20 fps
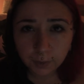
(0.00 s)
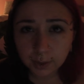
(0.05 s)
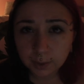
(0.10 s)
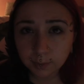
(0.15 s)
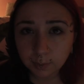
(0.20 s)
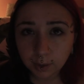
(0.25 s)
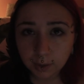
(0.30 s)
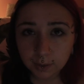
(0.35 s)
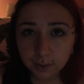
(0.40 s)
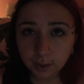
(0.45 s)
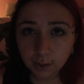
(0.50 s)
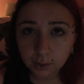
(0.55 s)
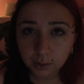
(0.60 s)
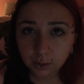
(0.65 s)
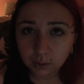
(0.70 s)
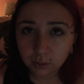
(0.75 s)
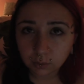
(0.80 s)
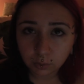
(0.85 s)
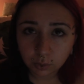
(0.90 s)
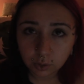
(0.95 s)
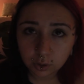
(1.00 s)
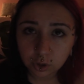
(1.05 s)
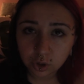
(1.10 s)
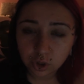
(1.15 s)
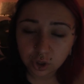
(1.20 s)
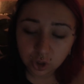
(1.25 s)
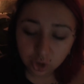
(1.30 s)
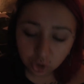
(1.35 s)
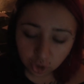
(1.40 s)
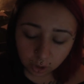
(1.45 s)
dass man gesagt hätte, oh Gott,
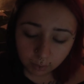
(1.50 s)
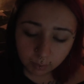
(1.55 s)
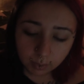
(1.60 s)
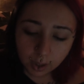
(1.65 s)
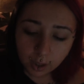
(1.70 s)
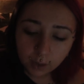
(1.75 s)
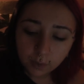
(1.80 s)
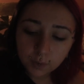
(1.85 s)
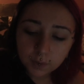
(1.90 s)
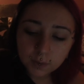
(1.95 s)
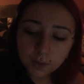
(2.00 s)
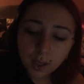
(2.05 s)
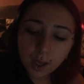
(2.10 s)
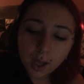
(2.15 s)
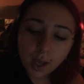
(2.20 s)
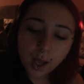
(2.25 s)
sieht schlimm aus.